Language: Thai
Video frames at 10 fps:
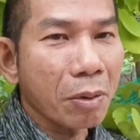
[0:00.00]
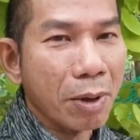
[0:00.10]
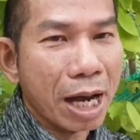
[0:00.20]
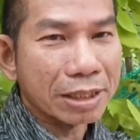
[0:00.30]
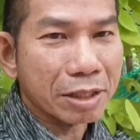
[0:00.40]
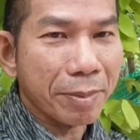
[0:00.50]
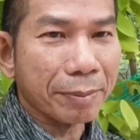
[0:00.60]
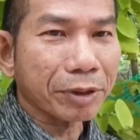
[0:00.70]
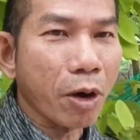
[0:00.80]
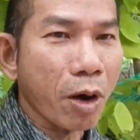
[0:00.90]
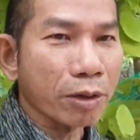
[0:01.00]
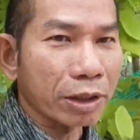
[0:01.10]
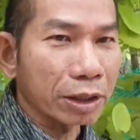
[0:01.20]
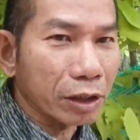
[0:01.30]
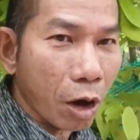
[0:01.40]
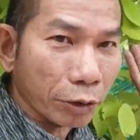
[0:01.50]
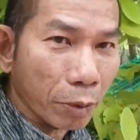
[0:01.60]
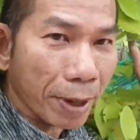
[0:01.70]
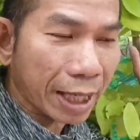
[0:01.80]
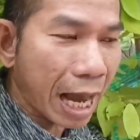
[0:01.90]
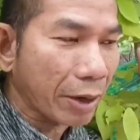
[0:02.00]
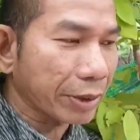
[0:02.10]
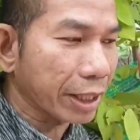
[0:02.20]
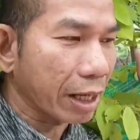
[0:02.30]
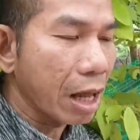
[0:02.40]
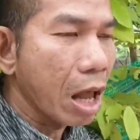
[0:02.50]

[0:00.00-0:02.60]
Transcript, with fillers: ว่าชแมบทองหรือทองนพเก้าเนี่ย